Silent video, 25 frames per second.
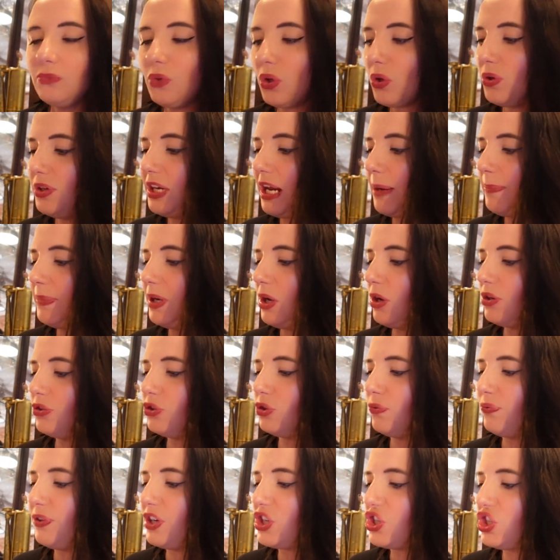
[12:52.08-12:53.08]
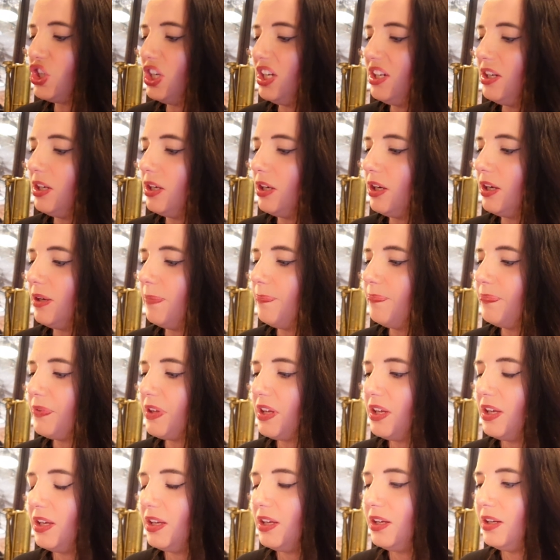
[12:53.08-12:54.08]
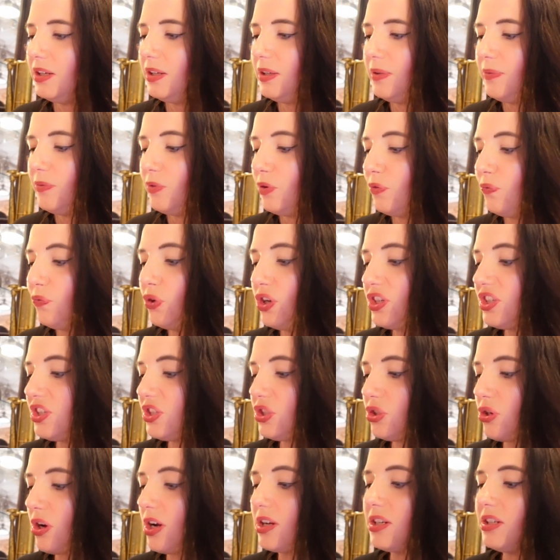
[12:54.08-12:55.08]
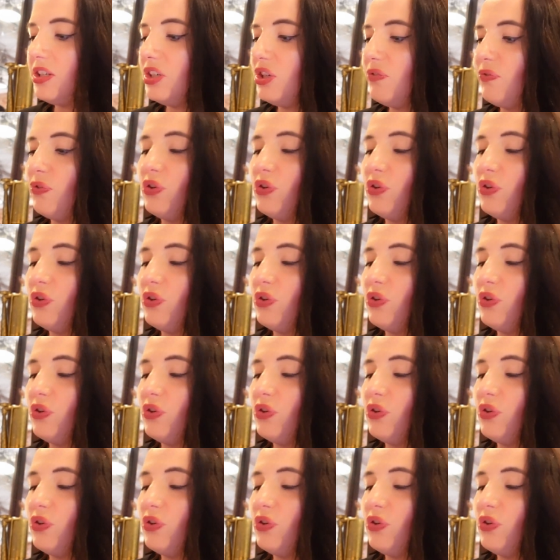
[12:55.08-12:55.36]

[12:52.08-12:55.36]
Und die haben hier auch so verschiedene Wurstsorten,